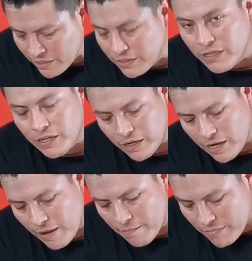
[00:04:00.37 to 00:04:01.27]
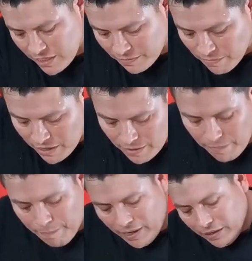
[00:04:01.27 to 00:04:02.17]
hacer la misma
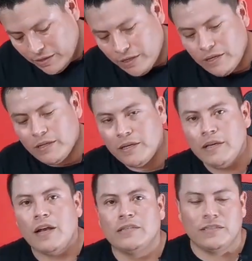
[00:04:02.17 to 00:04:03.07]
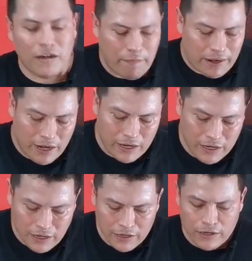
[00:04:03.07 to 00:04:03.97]
práctica de hacer
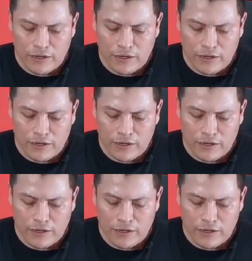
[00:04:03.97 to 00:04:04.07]
palanca